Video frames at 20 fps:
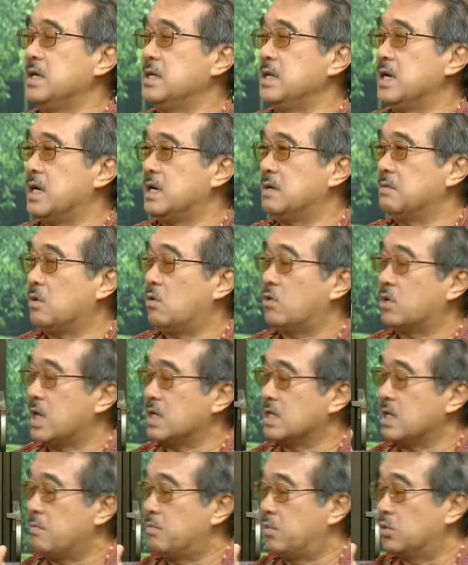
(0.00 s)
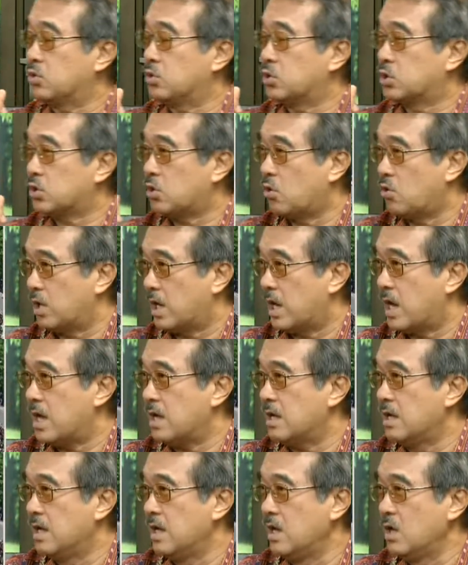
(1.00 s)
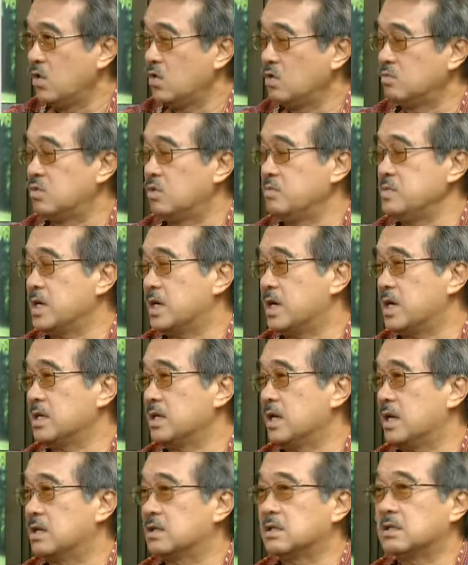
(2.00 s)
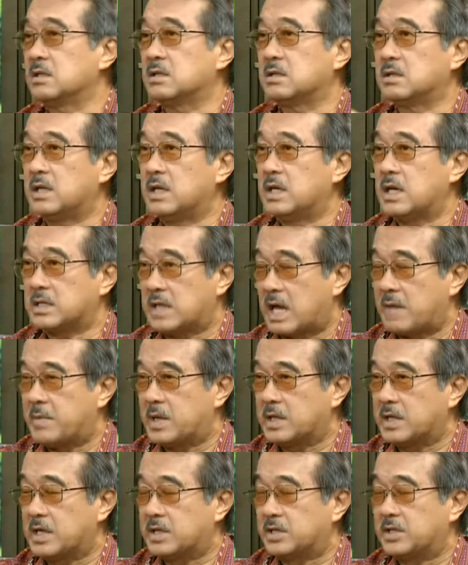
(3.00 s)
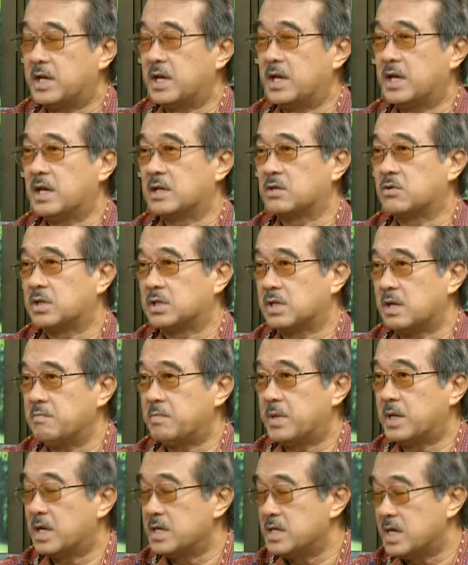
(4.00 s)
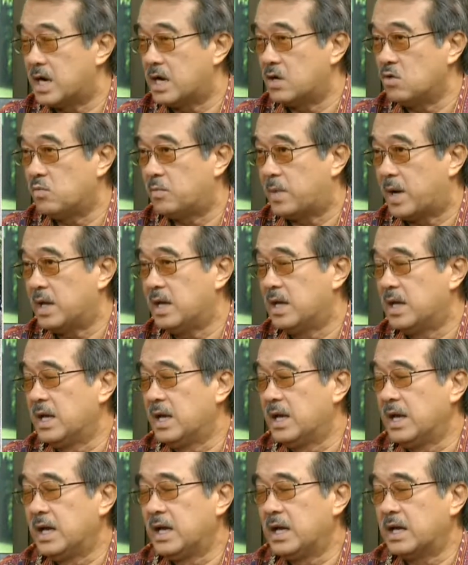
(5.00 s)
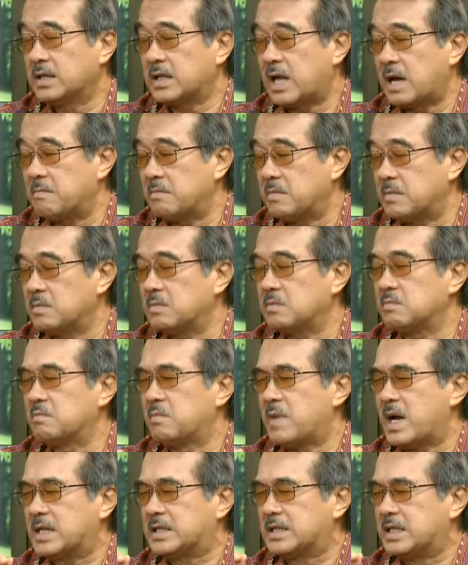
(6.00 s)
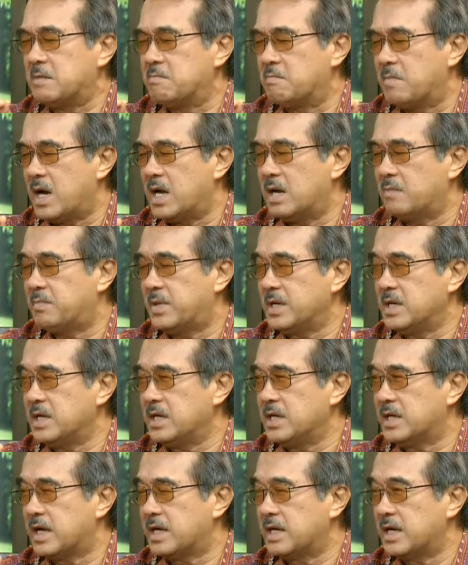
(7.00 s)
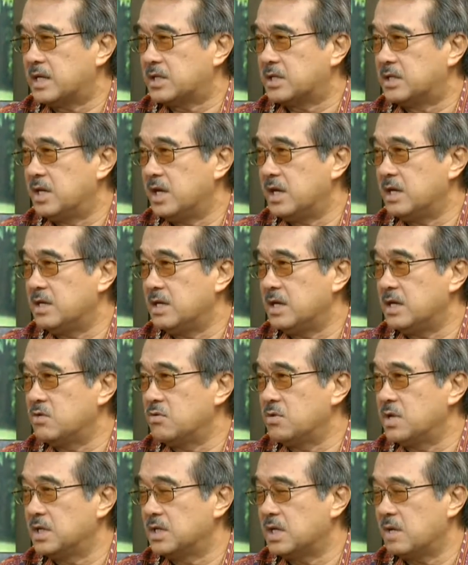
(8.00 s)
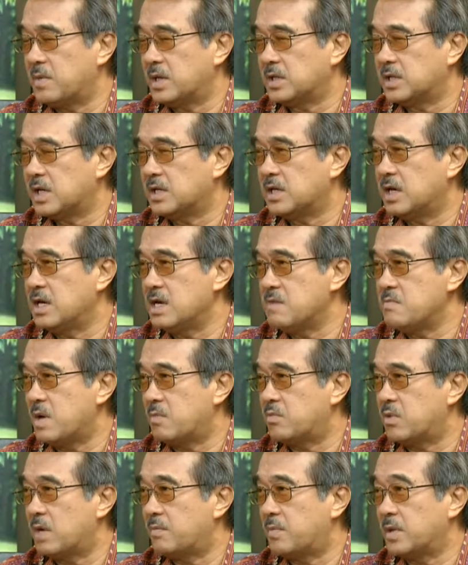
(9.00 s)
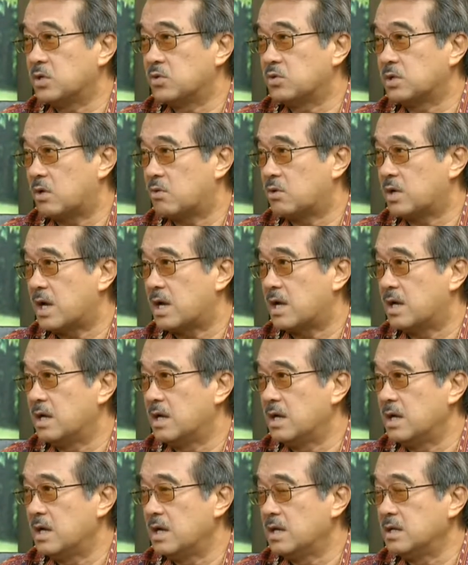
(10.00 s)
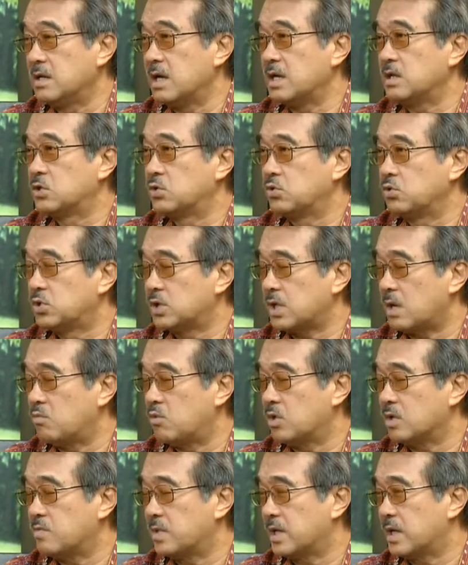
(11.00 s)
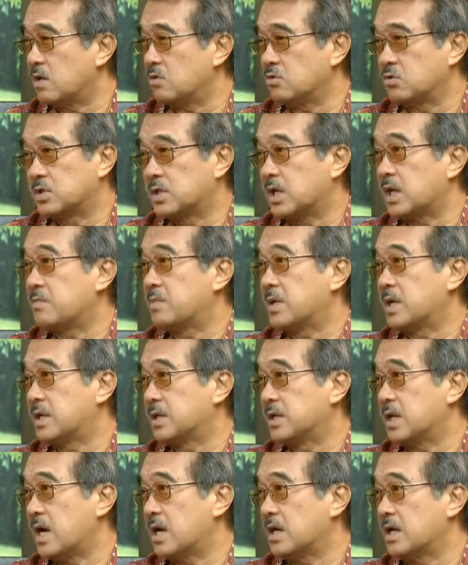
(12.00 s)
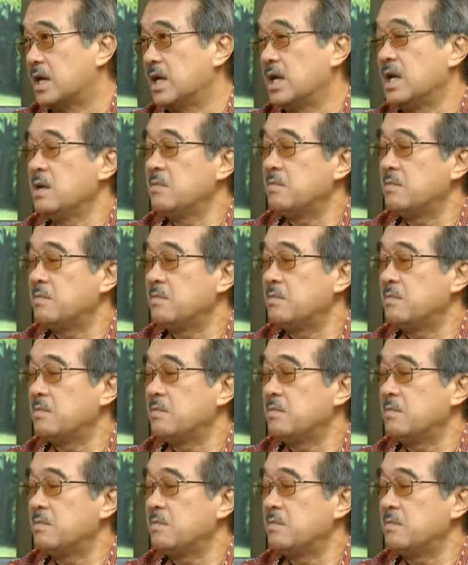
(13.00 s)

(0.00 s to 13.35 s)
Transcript: karena dia kan orang yang putus sekolah hmm. umumnya kan yang tidak tamat SD atau SMP dan jangan lupa tam, maksimal pendidikan SD di Indonesia masih ada 58 juta orang okay. dan susah buat mereka untuk cari pekerjaan